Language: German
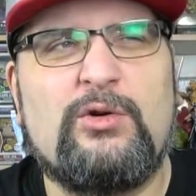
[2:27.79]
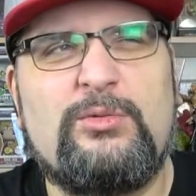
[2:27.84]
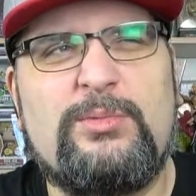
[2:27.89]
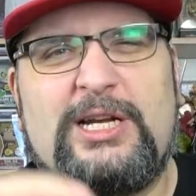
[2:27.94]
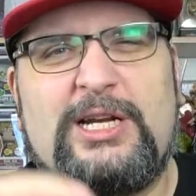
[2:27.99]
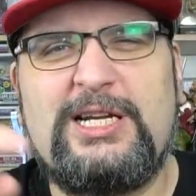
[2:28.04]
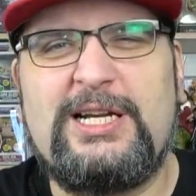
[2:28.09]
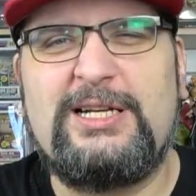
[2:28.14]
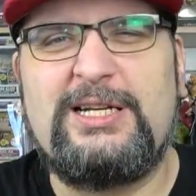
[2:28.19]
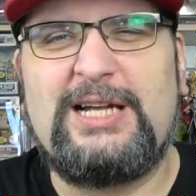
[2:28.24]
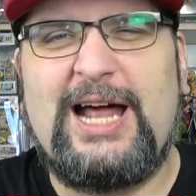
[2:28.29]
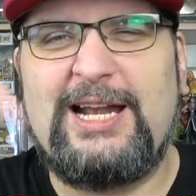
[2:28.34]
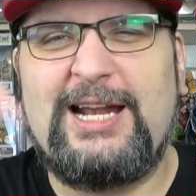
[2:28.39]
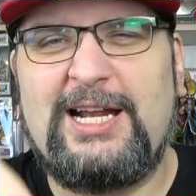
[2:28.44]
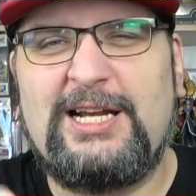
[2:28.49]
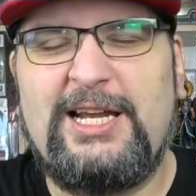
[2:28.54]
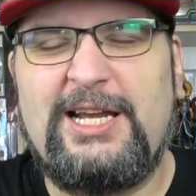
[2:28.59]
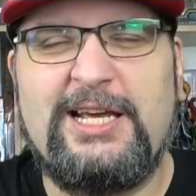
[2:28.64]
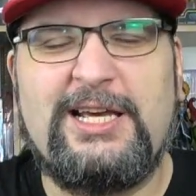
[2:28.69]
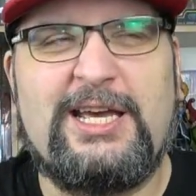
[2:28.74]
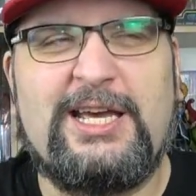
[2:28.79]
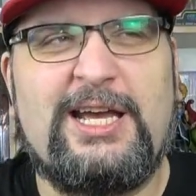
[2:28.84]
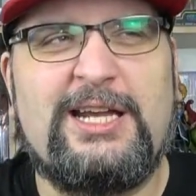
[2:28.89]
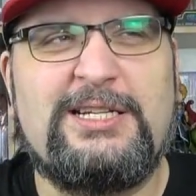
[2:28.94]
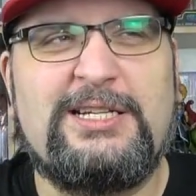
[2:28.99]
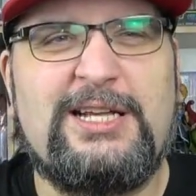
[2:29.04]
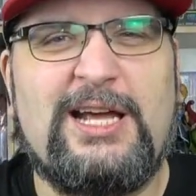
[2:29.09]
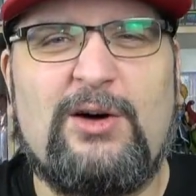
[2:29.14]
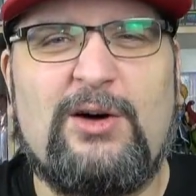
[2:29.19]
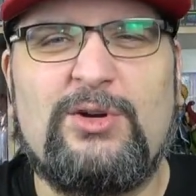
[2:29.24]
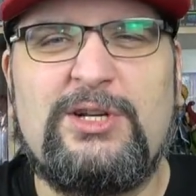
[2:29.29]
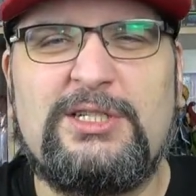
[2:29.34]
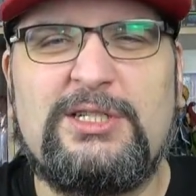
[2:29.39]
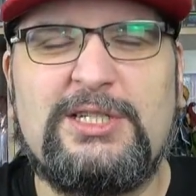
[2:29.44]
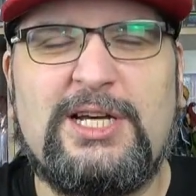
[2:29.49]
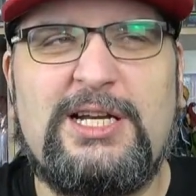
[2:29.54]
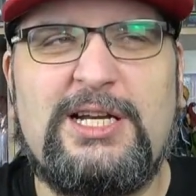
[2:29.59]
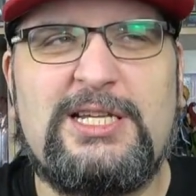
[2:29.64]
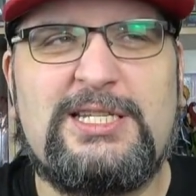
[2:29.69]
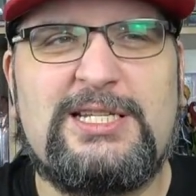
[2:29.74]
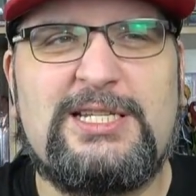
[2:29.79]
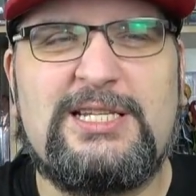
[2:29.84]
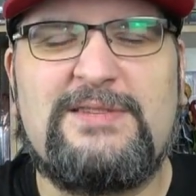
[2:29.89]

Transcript: über den anderen Link gehen, der unten drin ist.